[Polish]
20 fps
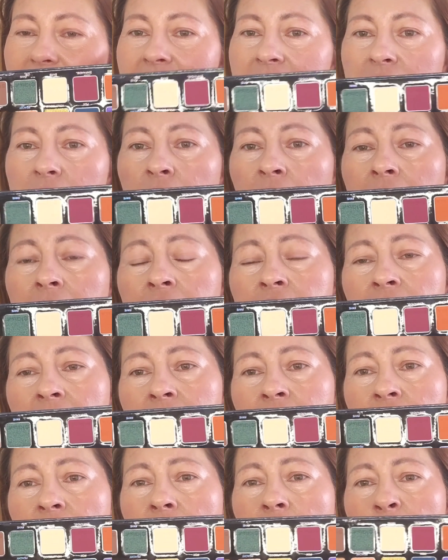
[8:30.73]
Y, słuchajcie,
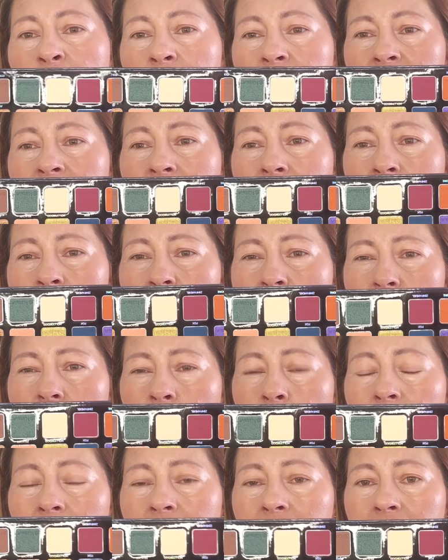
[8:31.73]
Angela opowiadała, że jest
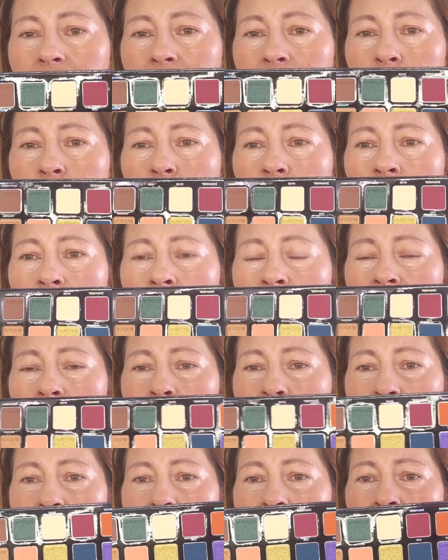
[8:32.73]
to paleta, nad którą
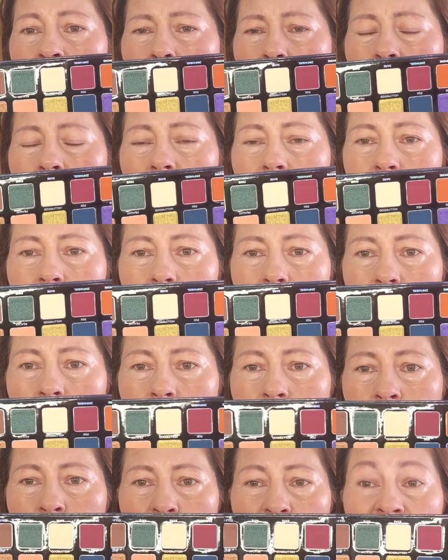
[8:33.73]
ona pracowała
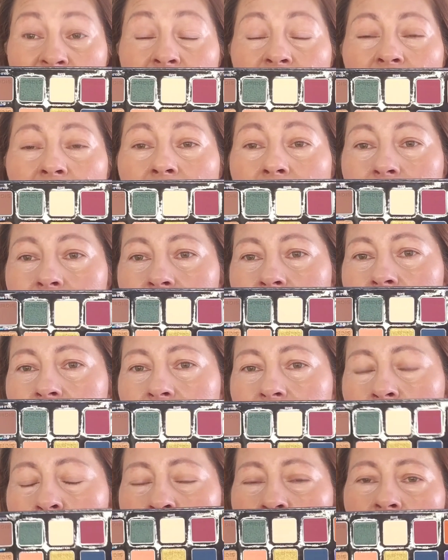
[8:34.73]
przez dwa lata,
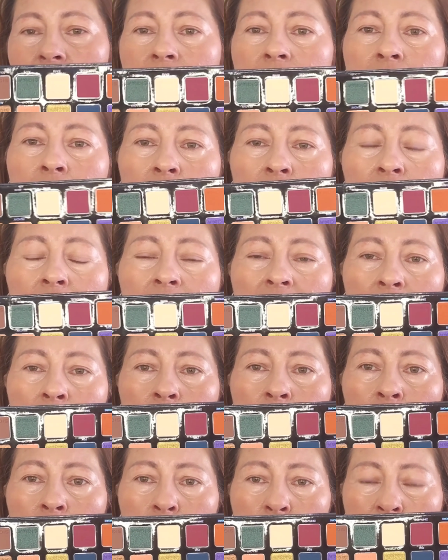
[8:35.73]
także to tyle
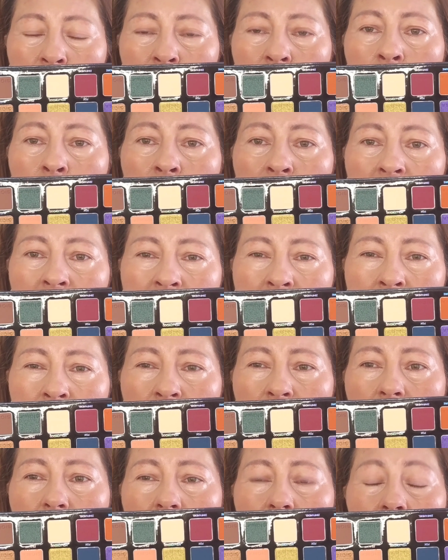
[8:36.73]
nam może tylko
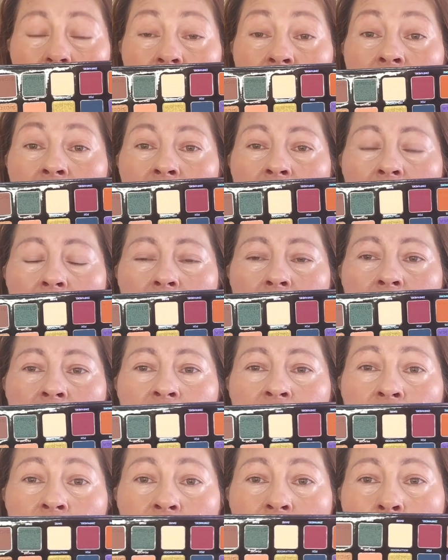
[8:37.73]
pokazać, ile
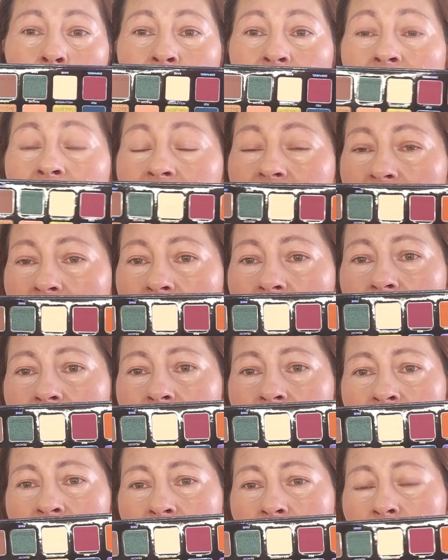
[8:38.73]
trwa
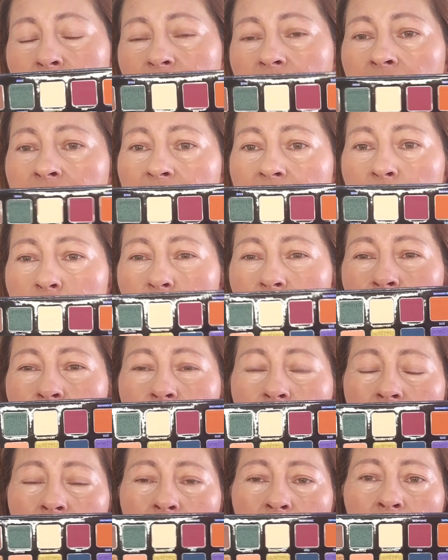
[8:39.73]
praca z jakąś tam większą
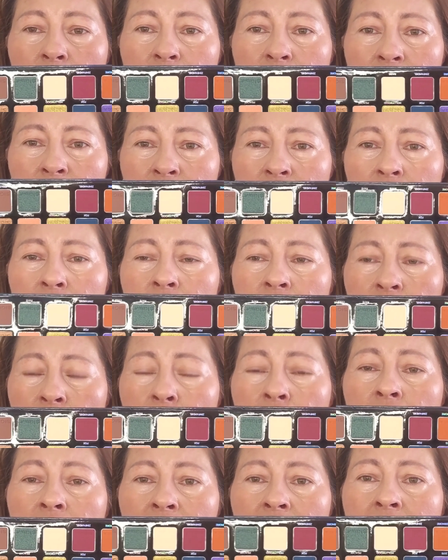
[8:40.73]
firmą i w
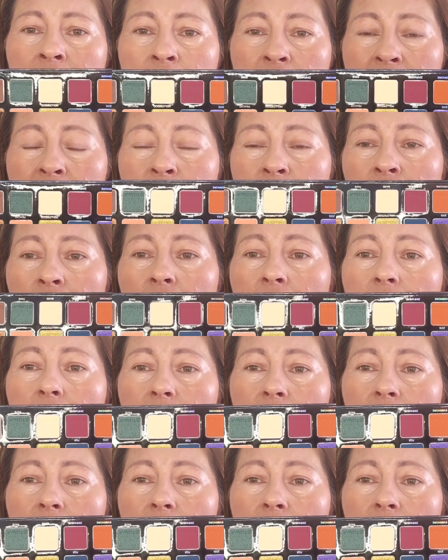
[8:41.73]
ogóle ile czasu